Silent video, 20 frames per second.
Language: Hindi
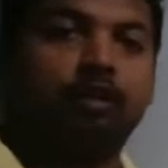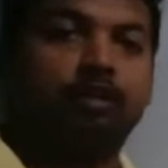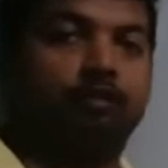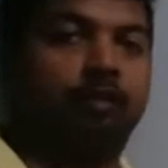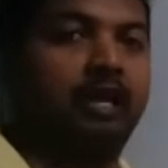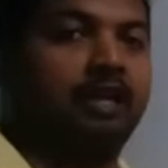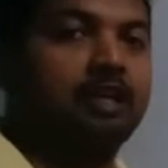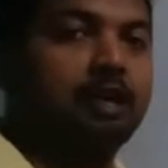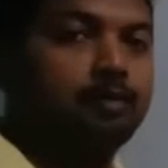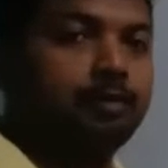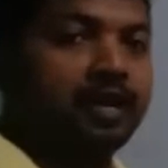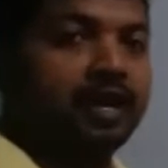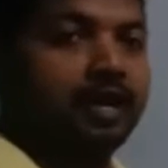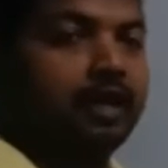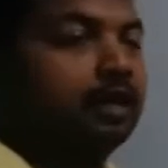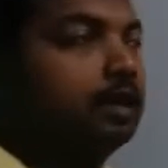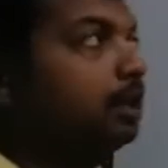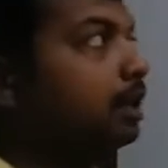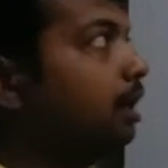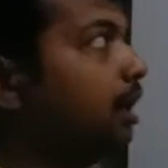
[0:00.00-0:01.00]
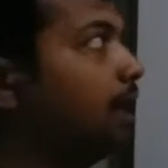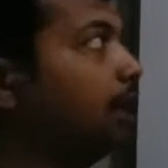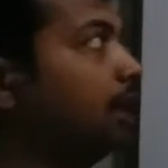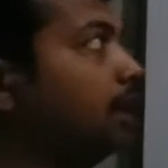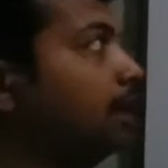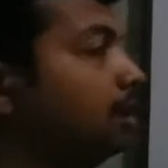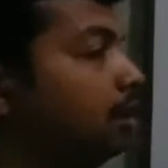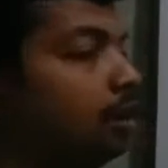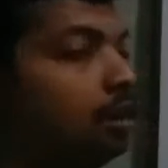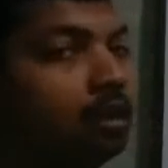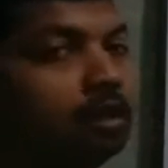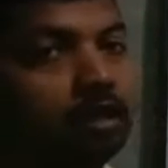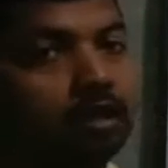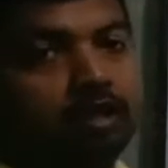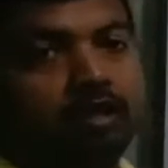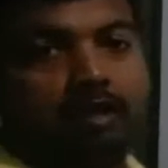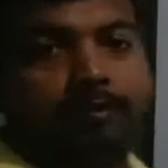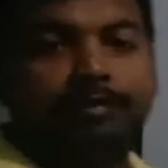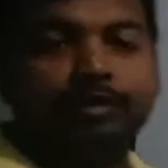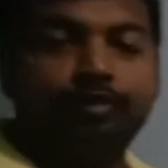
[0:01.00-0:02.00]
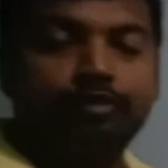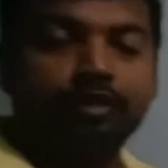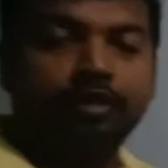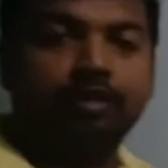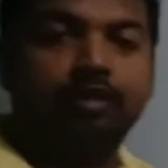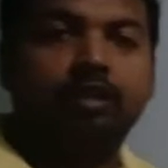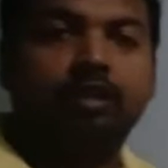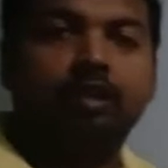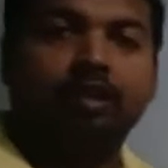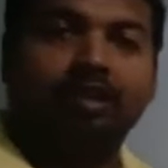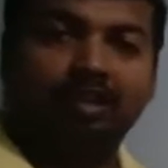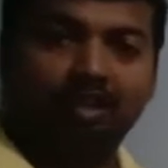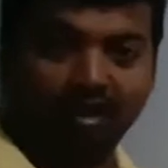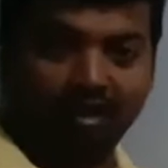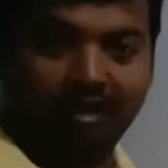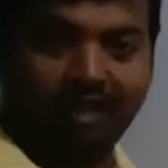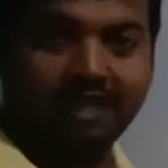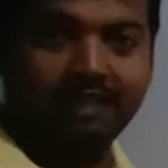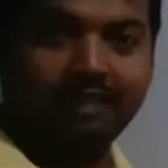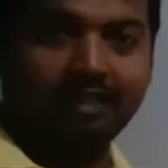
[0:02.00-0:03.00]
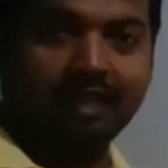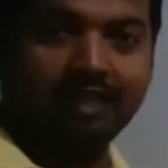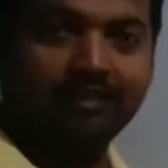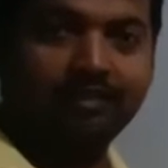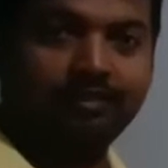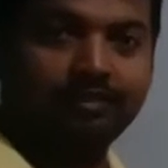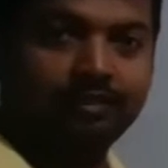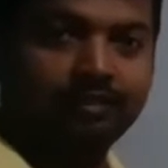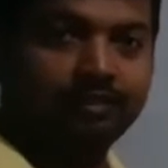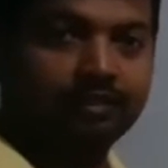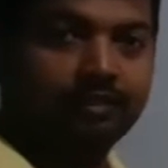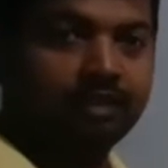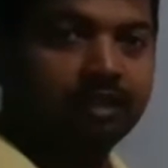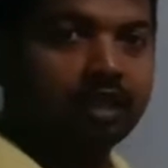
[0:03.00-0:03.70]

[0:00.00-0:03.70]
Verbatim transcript: welcome back in your computer online class.